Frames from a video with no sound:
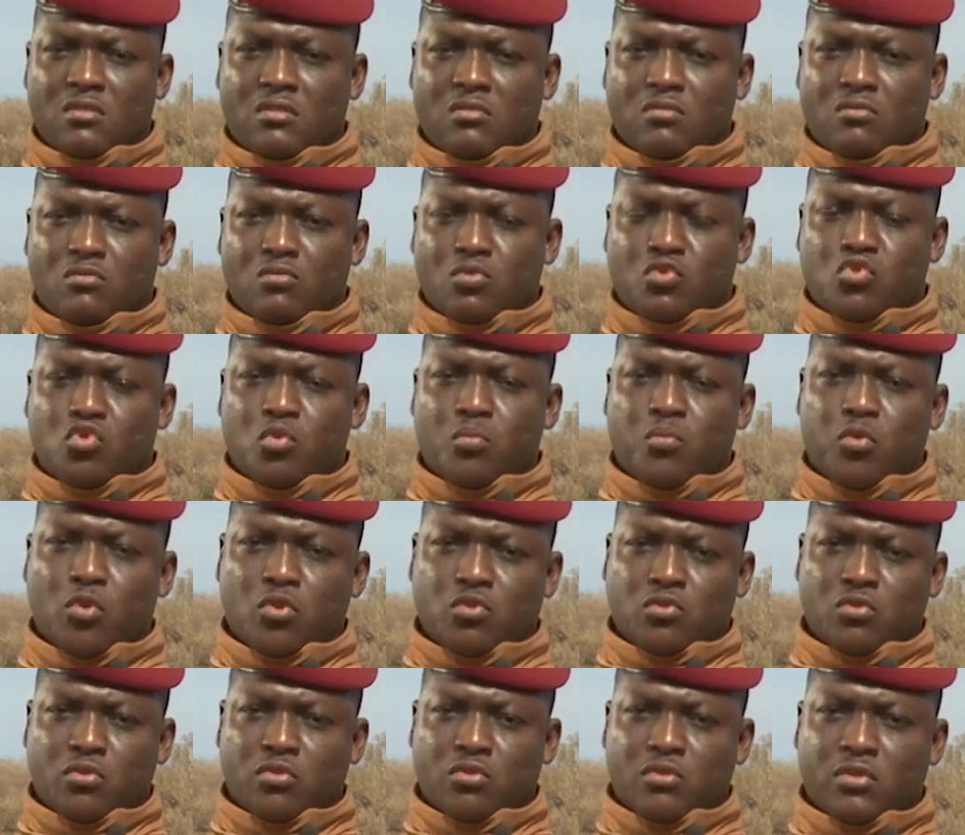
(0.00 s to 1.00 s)
Nous
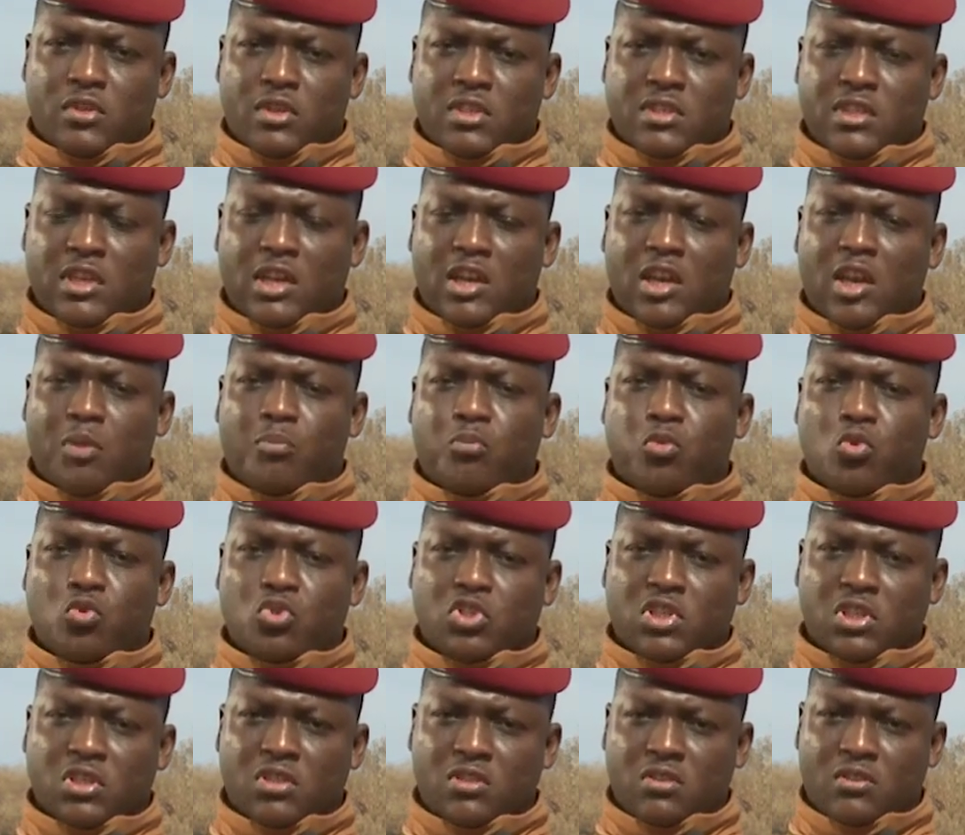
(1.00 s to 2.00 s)
supposons que c'est
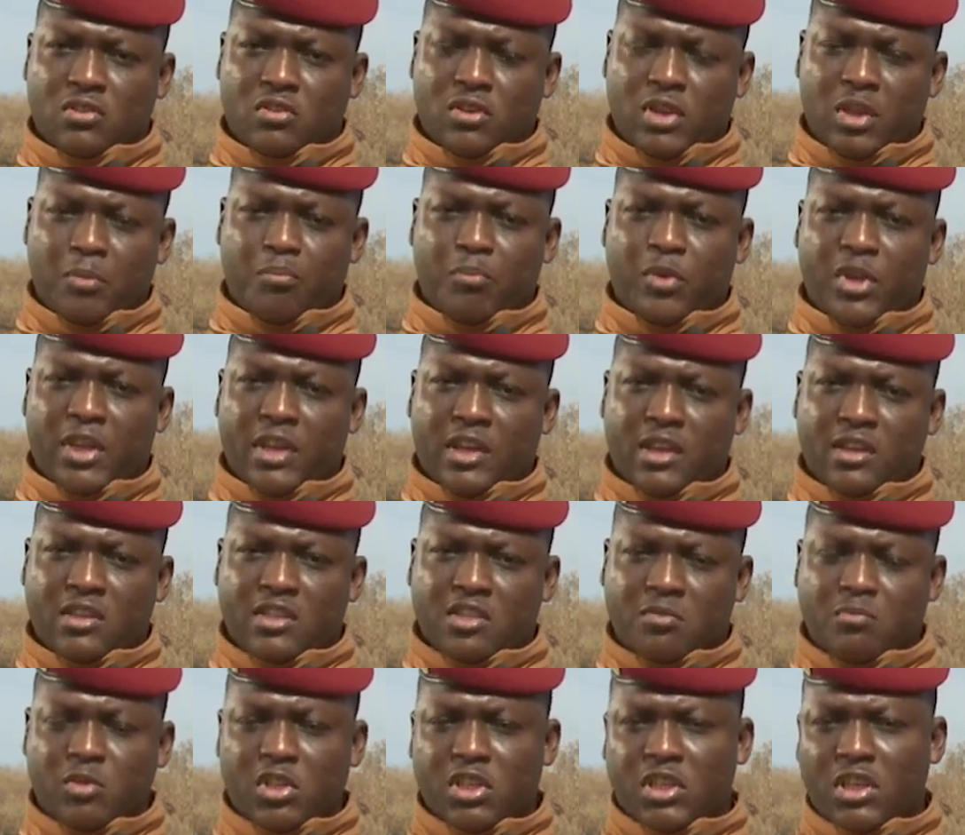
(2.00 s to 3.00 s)
l'apogée de
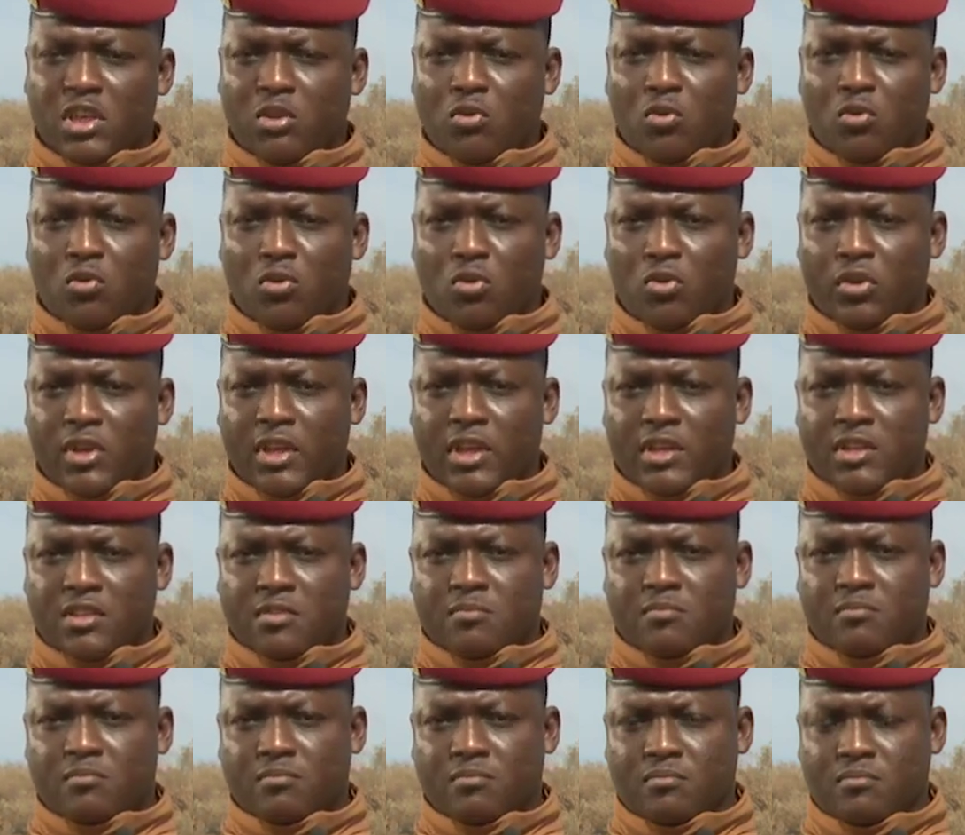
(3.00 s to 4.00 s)
l'impérialisme et du
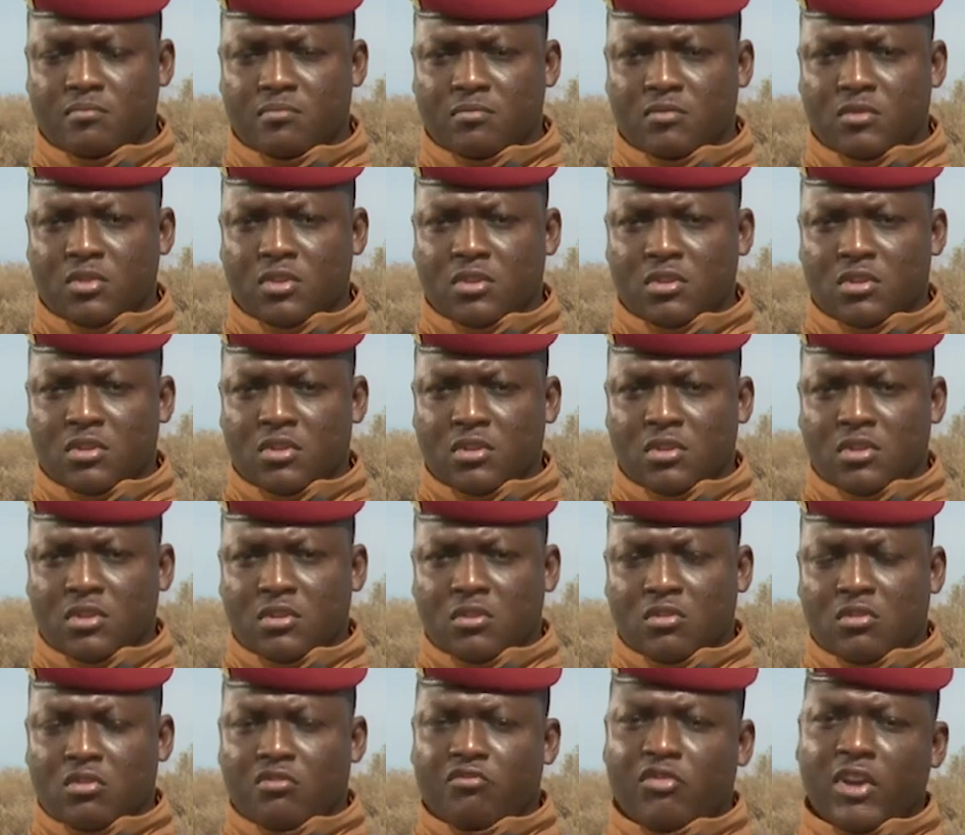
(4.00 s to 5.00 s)
néocolonialisme
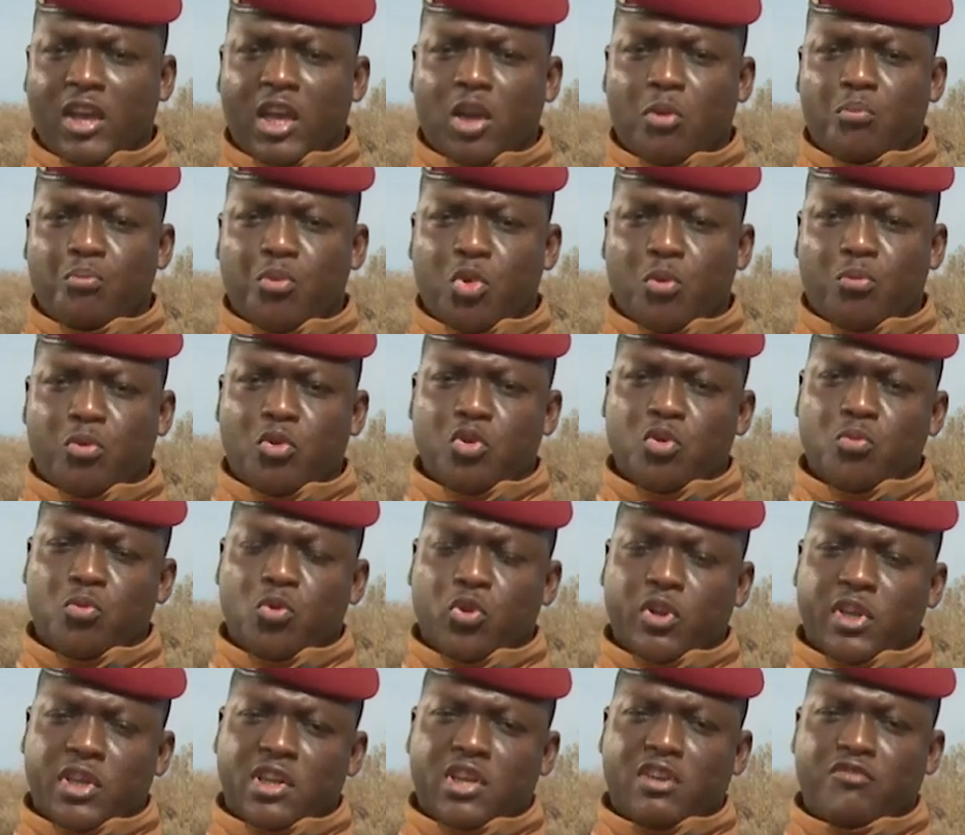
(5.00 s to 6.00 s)
le vaillant peuple de
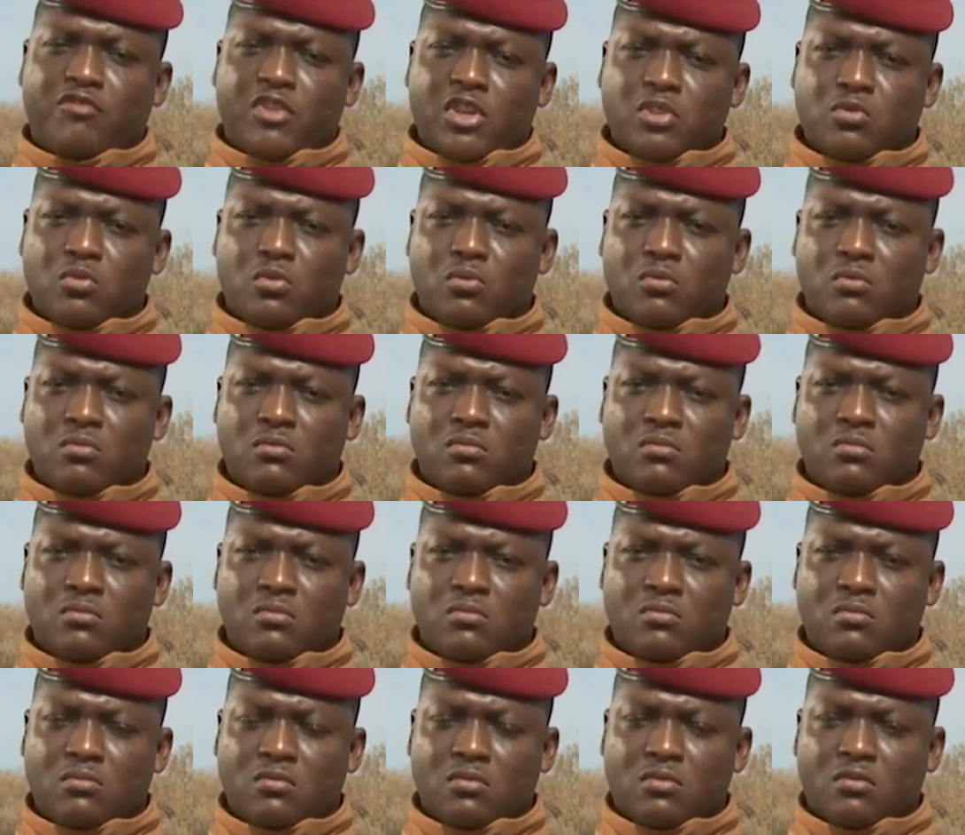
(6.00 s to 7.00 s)
Burkina Faso
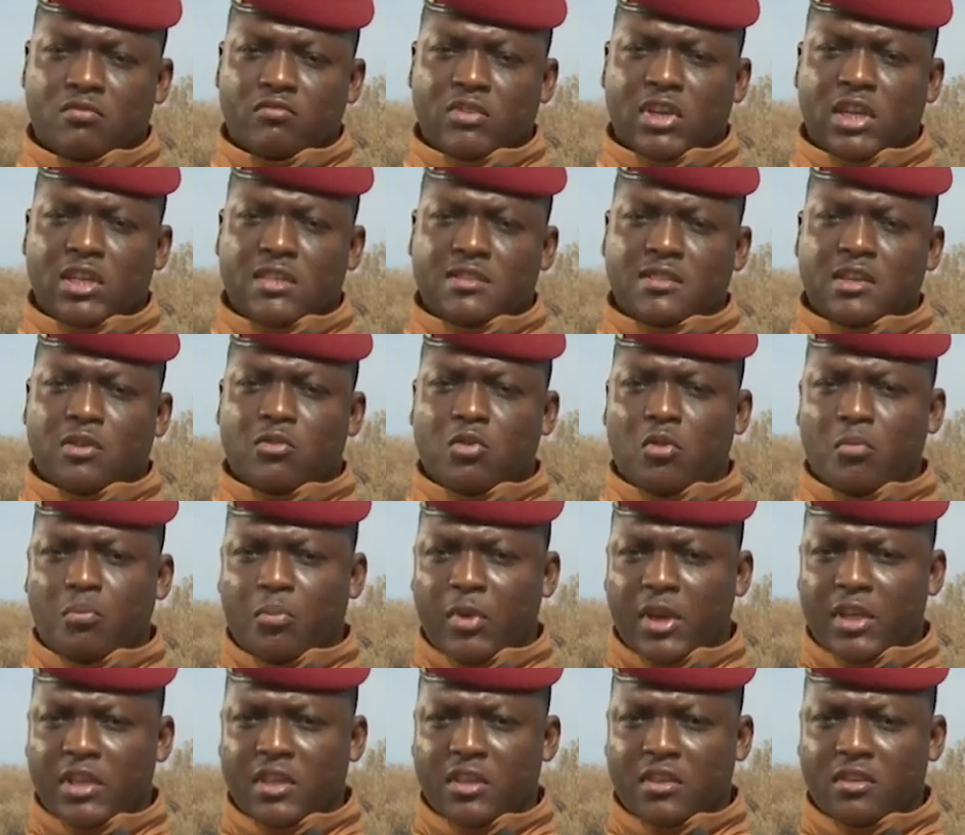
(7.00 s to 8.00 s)
va les
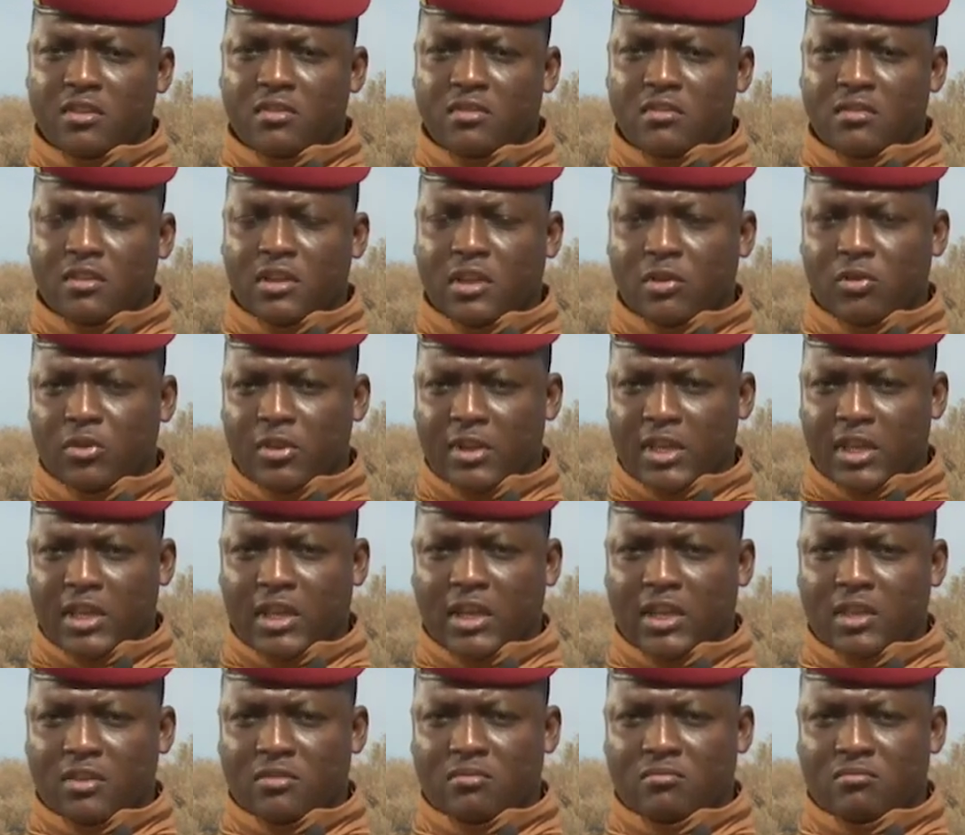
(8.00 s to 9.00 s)
accompagner dans le
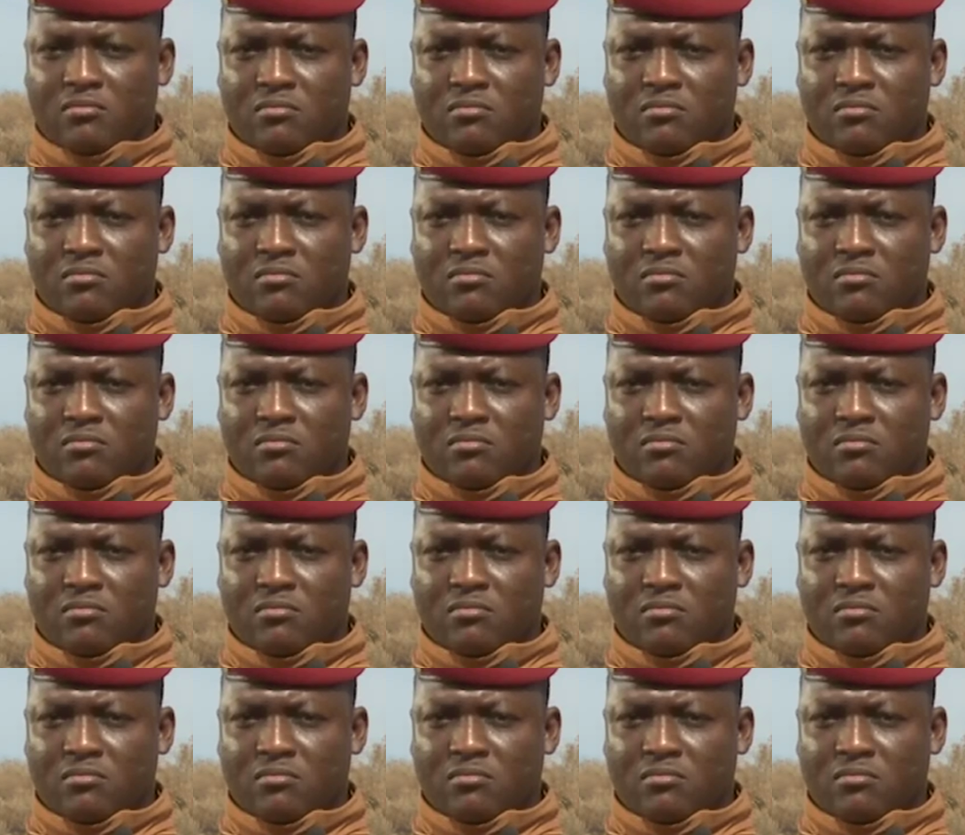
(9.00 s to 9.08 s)
déclin.